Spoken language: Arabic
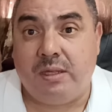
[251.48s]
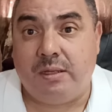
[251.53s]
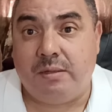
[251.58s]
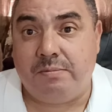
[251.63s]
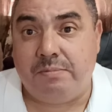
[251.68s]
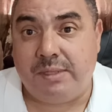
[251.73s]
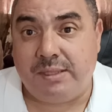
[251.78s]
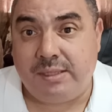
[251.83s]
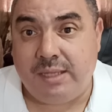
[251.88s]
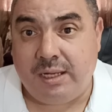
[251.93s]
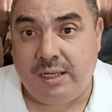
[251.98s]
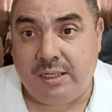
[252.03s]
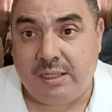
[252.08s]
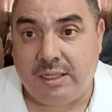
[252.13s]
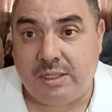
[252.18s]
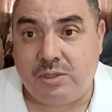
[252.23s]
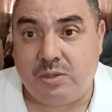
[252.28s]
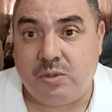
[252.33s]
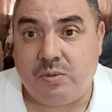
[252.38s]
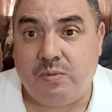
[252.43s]
مسائل
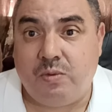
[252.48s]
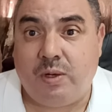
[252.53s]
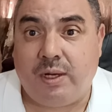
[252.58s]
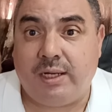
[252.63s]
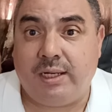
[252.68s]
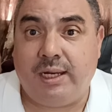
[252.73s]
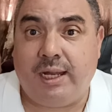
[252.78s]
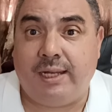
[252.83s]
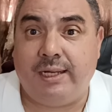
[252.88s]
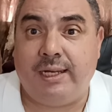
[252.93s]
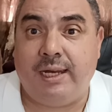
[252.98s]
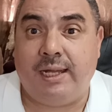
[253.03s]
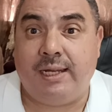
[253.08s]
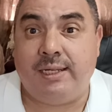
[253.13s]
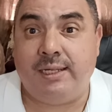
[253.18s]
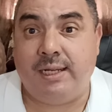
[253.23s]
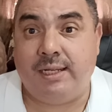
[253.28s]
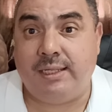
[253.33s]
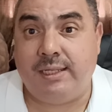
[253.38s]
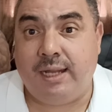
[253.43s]
كتشوف واحد الحد
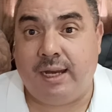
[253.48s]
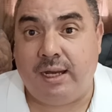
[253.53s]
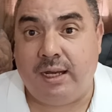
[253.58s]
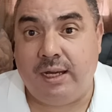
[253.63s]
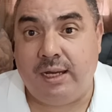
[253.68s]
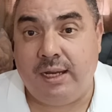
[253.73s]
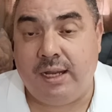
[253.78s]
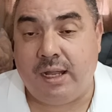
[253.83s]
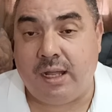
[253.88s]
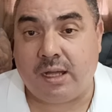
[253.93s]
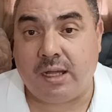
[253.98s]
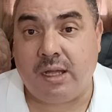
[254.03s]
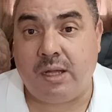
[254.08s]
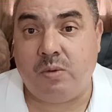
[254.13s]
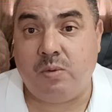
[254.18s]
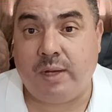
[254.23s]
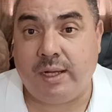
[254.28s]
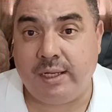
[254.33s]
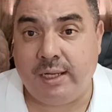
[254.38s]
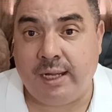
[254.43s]
الادنى ديال اللياقه
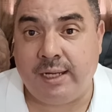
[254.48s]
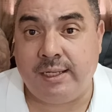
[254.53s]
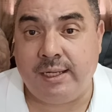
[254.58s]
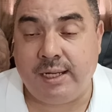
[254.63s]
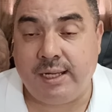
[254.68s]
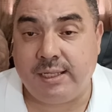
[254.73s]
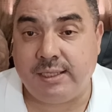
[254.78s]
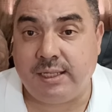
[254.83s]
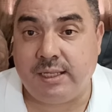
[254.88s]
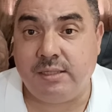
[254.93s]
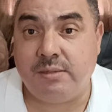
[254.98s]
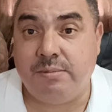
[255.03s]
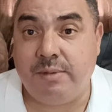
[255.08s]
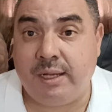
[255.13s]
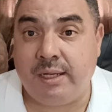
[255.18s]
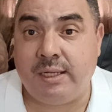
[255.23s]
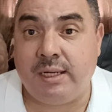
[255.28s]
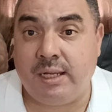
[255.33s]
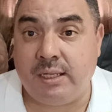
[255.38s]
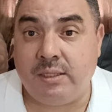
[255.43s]
واحد الادنى كتحس
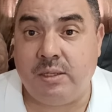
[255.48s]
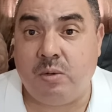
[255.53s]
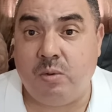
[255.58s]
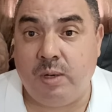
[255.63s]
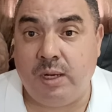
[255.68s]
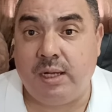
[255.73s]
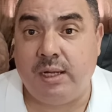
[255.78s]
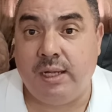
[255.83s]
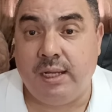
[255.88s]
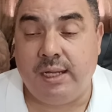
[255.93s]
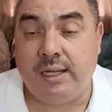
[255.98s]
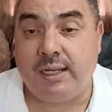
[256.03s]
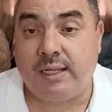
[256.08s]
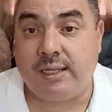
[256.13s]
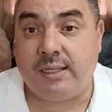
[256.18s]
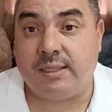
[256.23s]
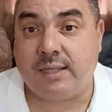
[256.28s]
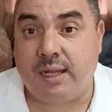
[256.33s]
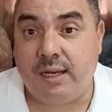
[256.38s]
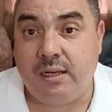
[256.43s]
بانها دوله
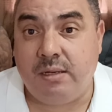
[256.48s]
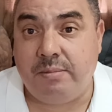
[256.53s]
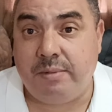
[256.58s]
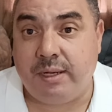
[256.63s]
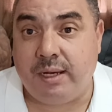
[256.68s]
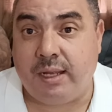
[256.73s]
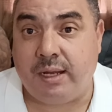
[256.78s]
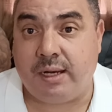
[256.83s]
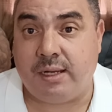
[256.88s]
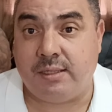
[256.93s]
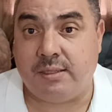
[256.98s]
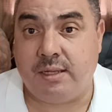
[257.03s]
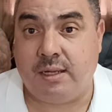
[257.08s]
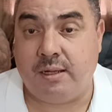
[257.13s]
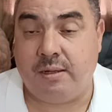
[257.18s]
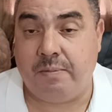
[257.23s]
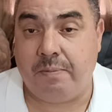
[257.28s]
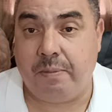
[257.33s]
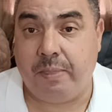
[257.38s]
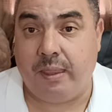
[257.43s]
كتقلب على
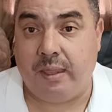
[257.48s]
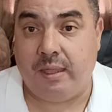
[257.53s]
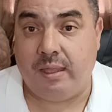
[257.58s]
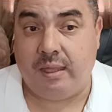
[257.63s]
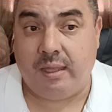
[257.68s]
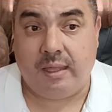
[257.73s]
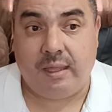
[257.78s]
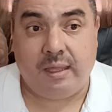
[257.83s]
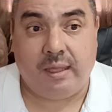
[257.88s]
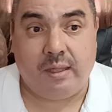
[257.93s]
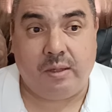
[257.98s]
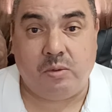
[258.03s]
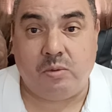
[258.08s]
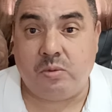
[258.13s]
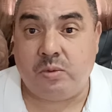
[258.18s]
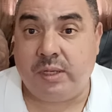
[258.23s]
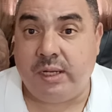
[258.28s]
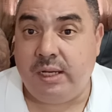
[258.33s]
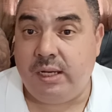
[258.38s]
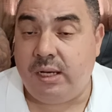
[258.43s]
راسها
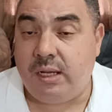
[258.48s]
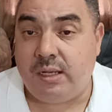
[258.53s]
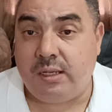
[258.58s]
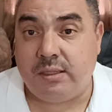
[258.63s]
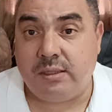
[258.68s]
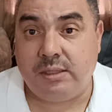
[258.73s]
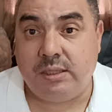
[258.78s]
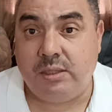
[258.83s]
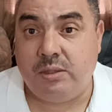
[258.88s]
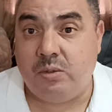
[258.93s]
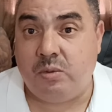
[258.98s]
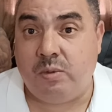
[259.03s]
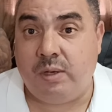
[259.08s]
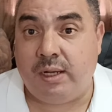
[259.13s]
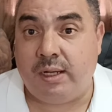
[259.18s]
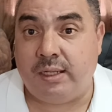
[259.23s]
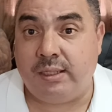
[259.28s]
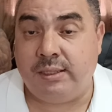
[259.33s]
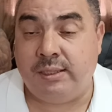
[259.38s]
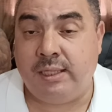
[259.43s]
وكاينه شي
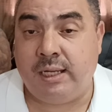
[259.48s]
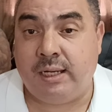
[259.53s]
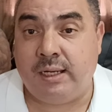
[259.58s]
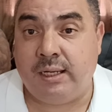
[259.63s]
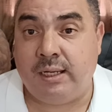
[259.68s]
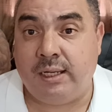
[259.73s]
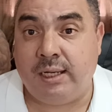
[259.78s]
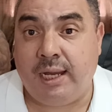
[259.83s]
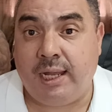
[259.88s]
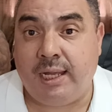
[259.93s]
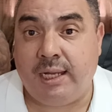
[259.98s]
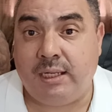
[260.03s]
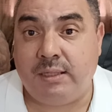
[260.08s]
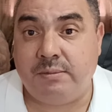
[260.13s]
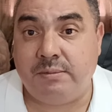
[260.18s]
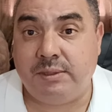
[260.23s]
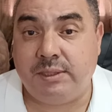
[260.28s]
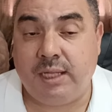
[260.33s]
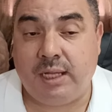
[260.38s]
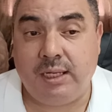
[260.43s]
دوله ديال العالم
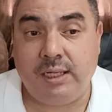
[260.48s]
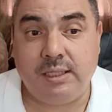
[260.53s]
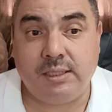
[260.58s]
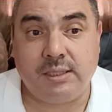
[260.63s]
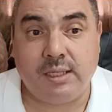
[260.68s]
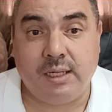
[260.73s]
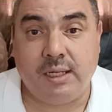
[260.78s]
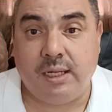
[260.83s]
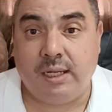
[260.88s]
الثالث